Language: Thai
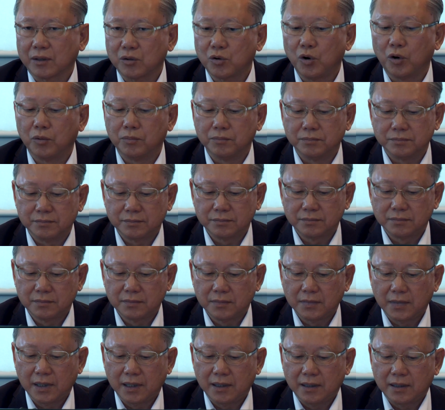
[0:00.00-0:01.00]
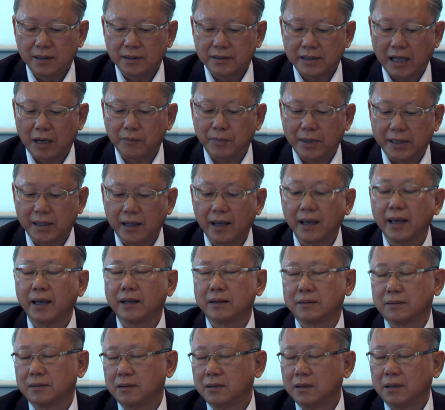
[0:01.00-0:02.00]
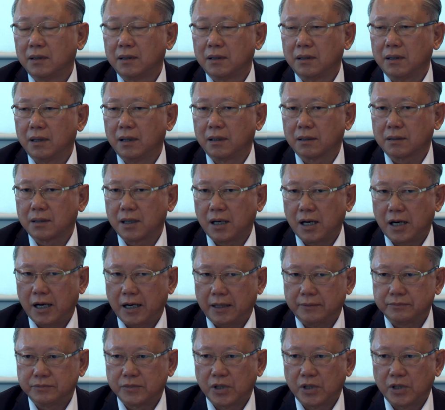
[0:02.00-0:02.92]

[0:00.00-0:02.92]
สังคมทั้งประเทศแล้วก็